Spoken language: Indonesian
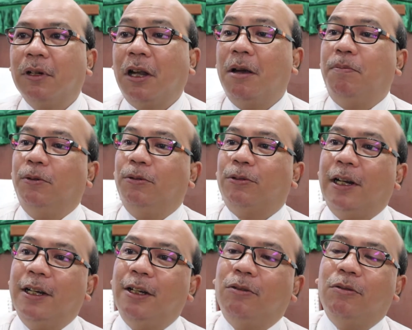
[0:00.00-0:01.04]
keputusan
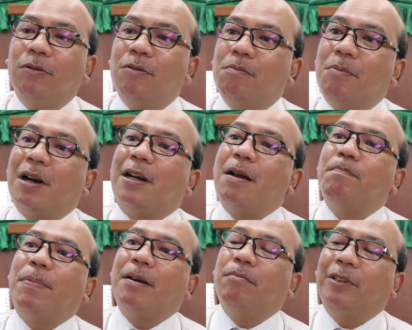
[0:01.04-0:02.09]
itu
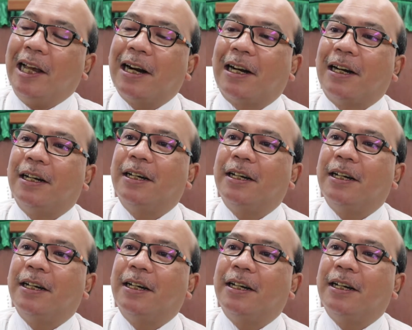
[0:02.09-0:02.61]
berdampak besar